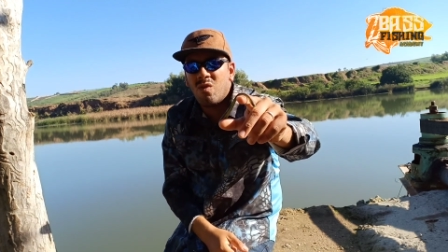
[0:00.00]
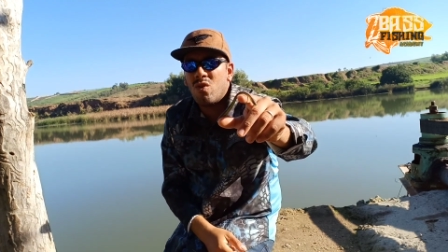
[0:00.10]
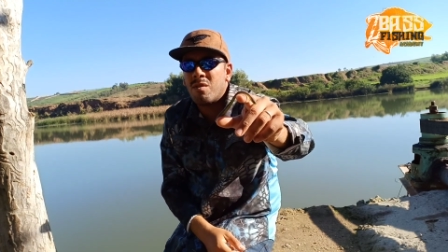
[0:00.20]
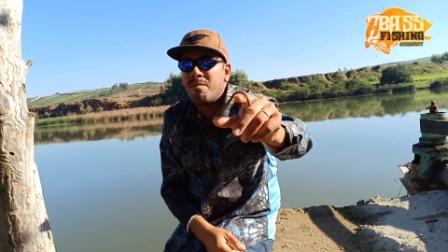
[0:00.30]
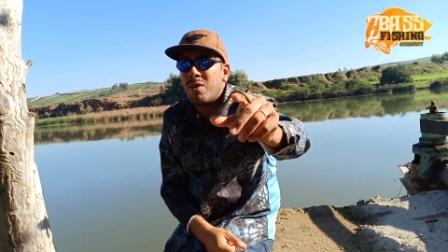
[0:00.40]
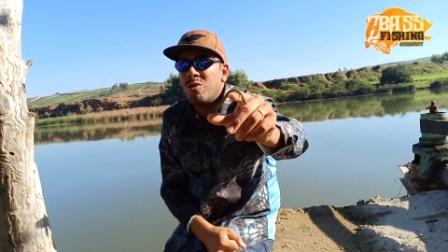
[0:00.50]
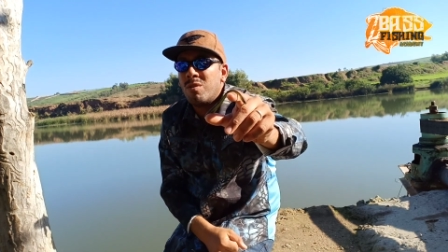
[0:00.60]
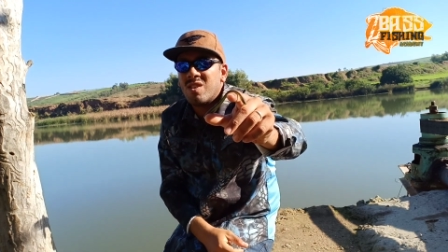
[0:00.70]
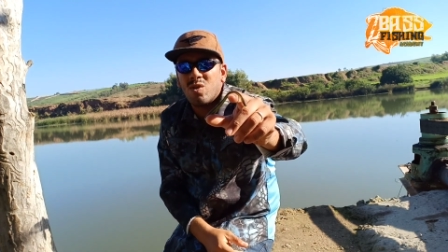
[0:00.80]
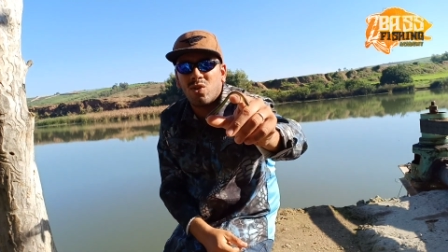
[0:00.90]
وورم
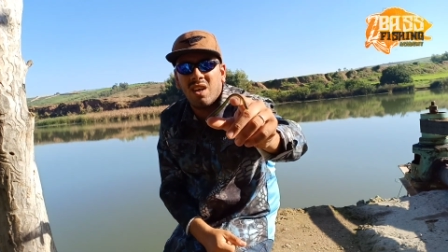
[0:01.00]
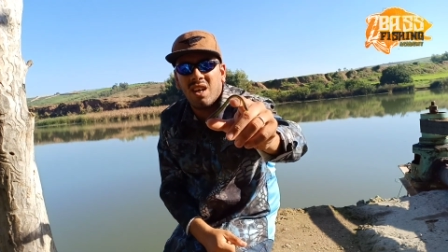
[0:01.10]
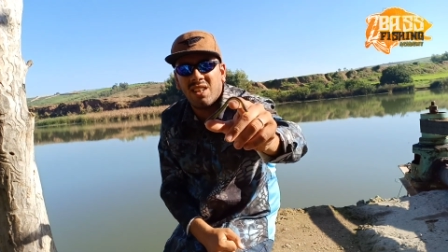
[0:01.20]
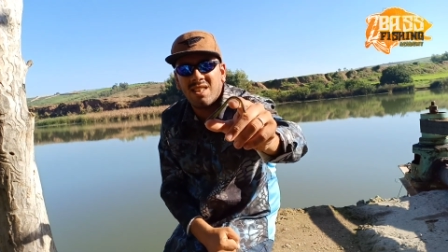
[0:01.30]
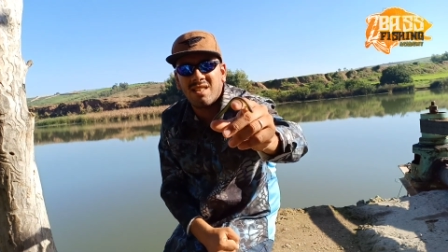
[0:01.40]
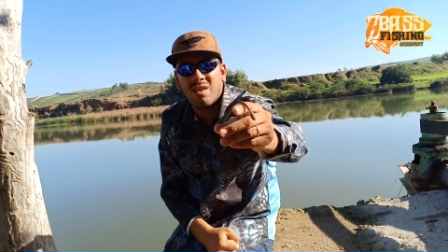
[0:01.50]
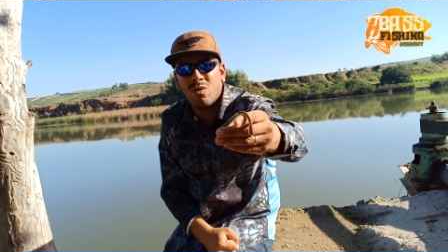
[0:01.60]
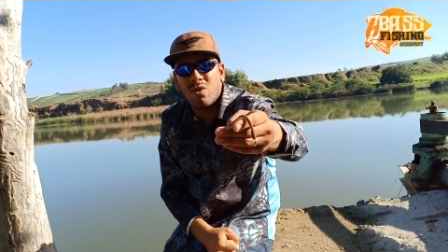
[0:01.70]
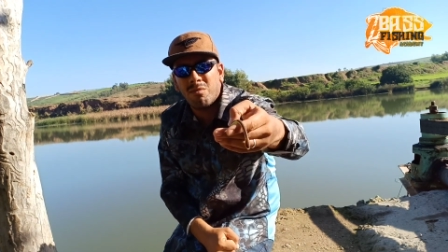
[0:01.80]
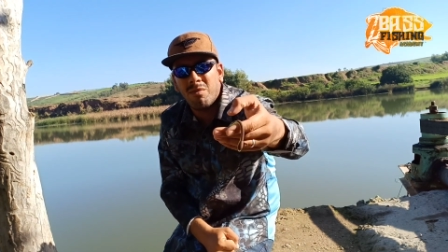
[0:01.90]
تقوم لي زوطخ هذا سيت
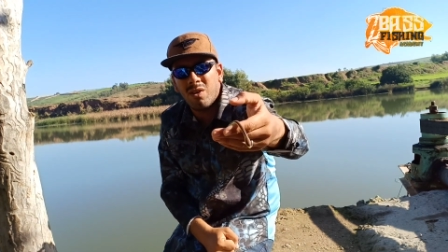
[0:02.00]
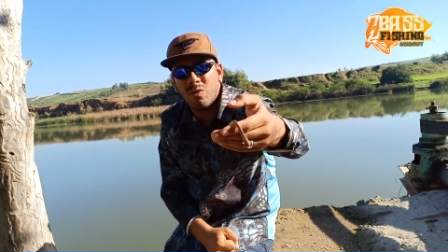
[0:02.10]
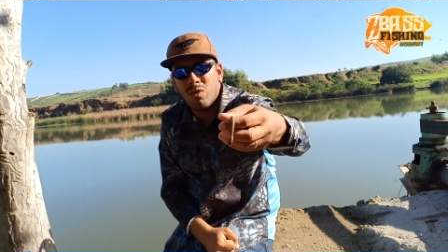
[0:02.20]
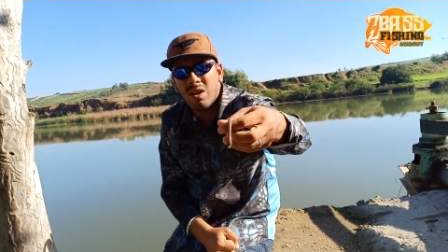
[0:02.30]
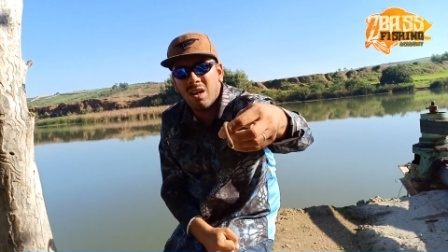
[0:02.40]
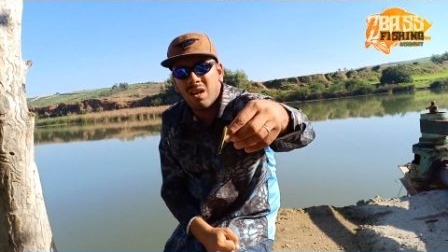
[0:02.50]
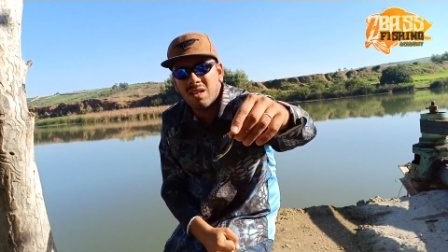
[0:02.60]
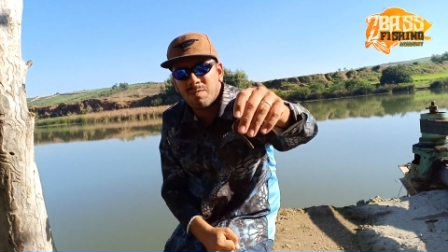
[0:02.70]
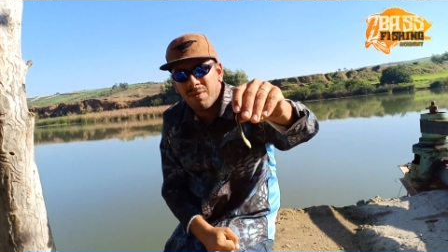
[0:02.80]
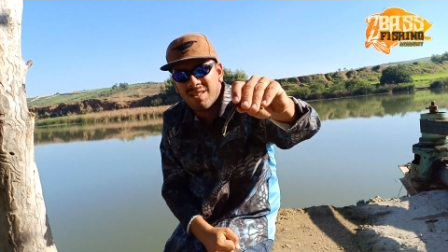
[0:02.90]
وورم اللي
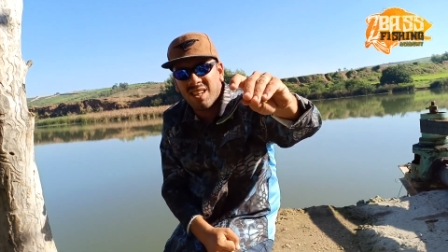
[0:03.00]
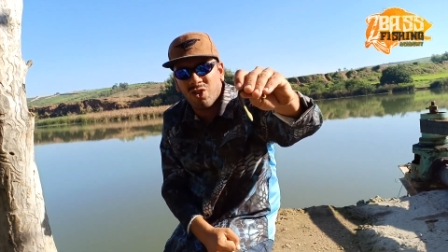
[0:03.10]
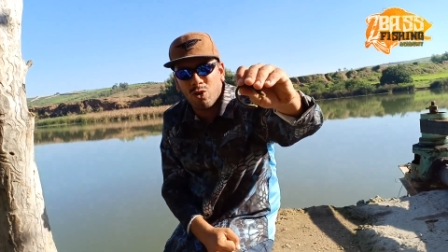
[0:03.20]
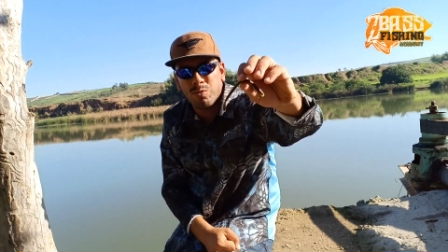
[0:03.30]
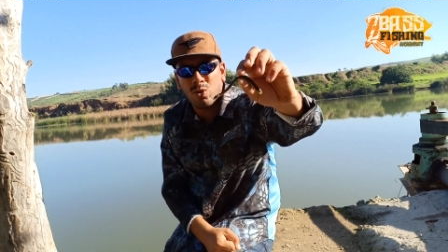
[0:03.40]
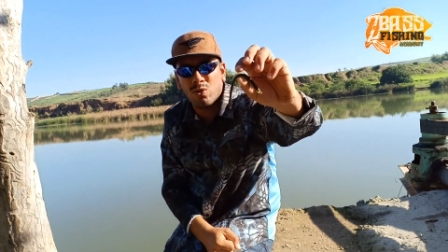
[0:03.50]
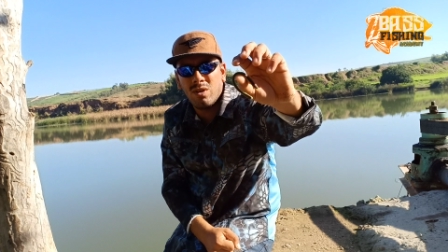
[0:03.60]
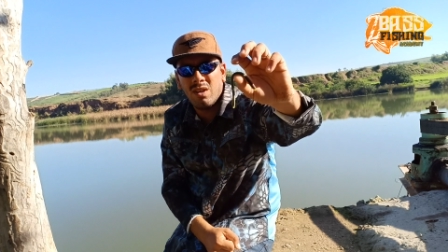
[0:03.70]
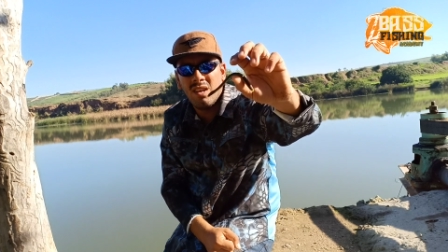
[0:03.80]
هو سبيسيال دروب شوت